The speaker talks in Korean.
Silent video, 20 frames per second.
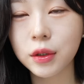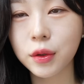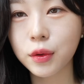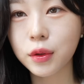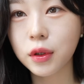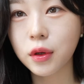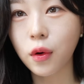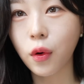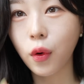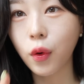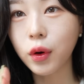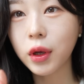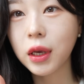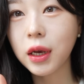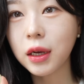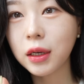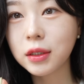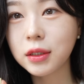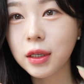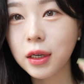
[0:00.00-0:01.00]
저는 거의
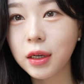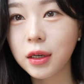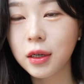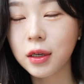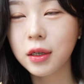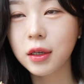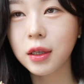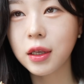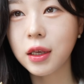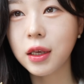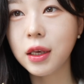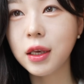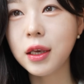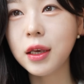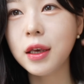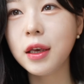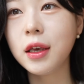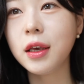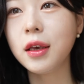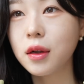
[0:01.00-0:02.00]
항상
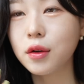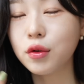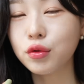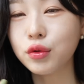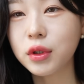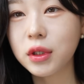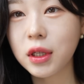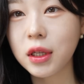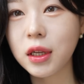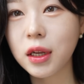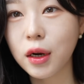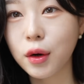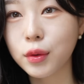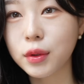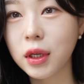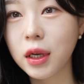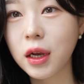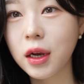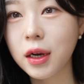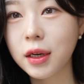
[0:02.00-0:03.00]
이
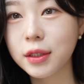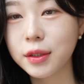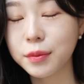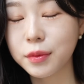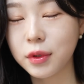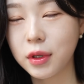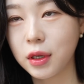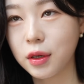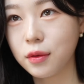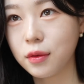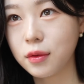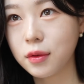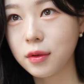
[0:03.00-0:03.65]
루틴이라고 생각하시면 돼요.